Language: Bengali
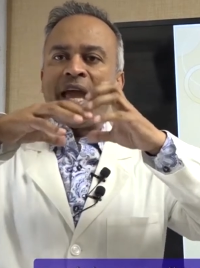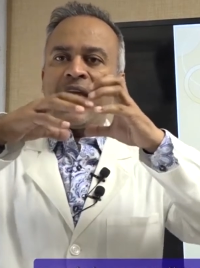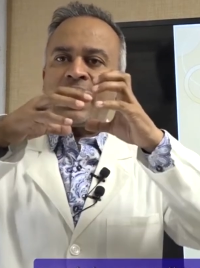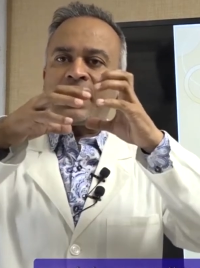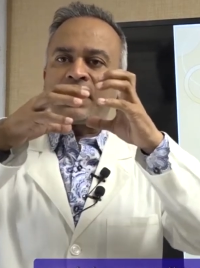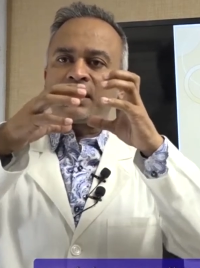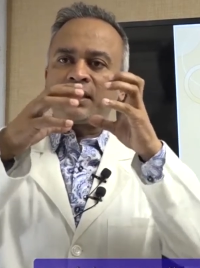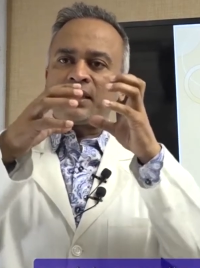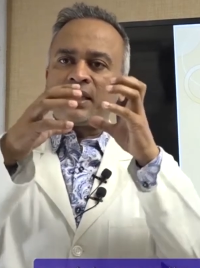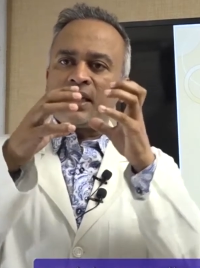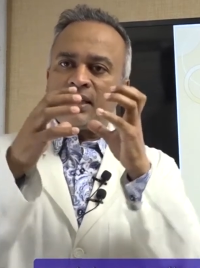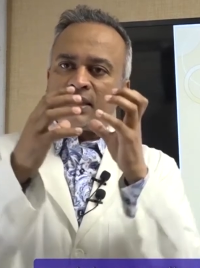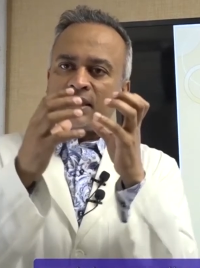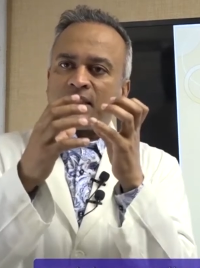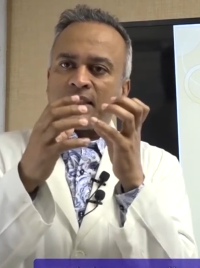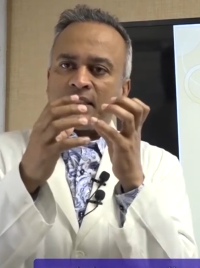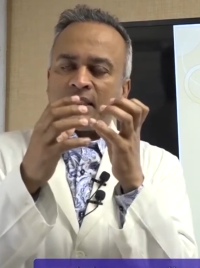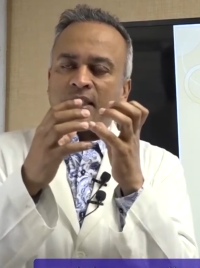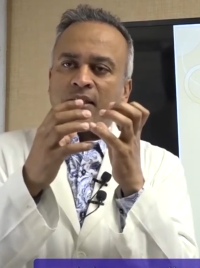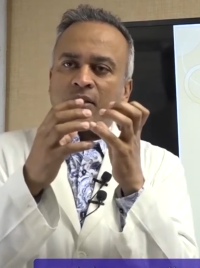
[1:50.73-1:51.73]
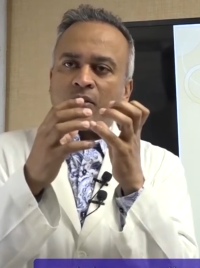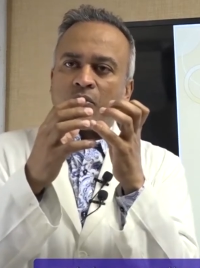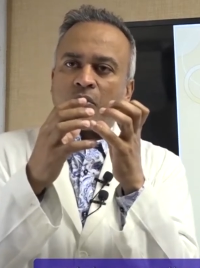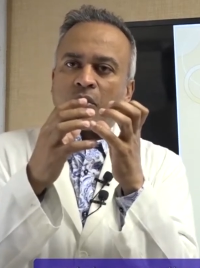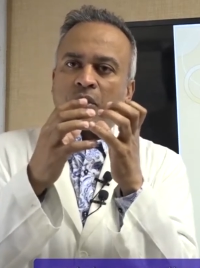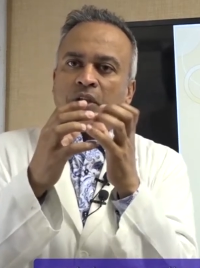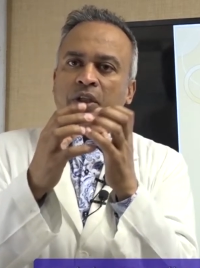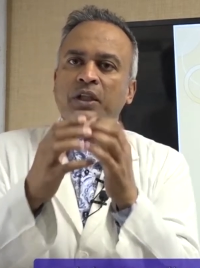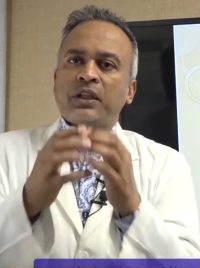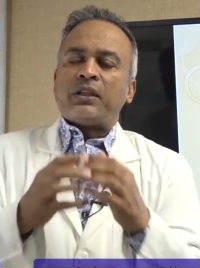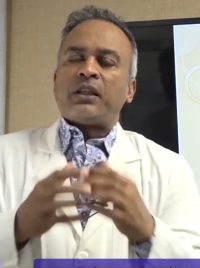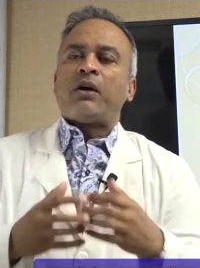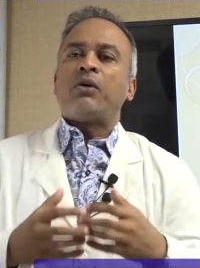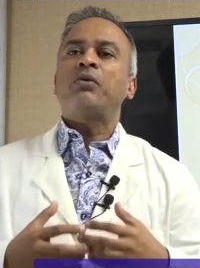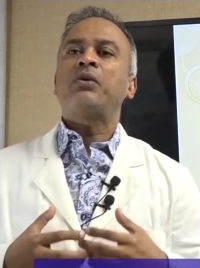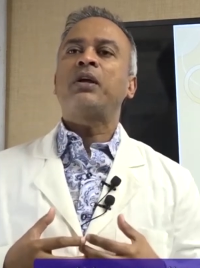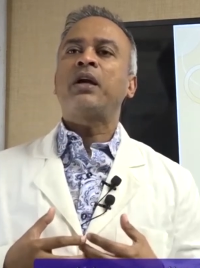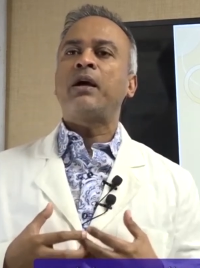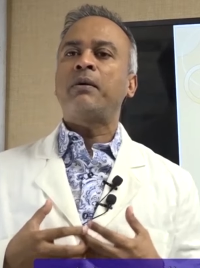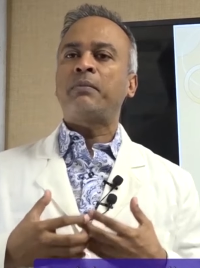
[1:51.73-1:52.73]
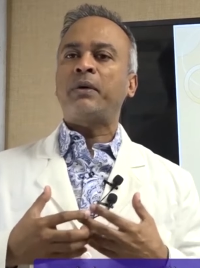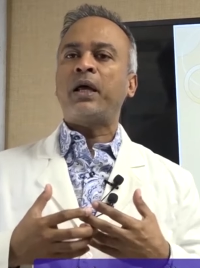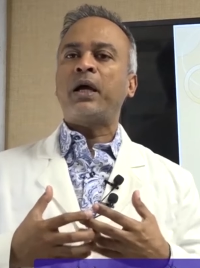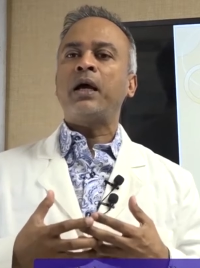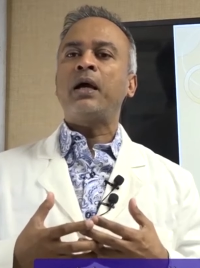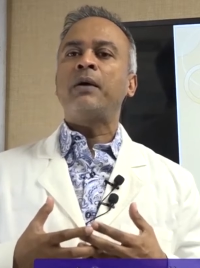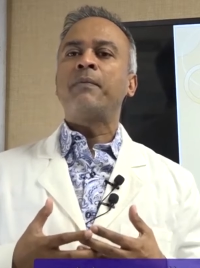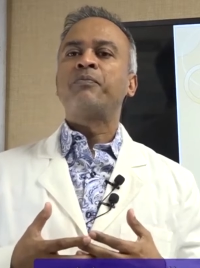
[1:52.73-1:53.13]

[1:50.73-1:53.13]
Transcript: একসাথে সেট করে দিই তাহলে আমরা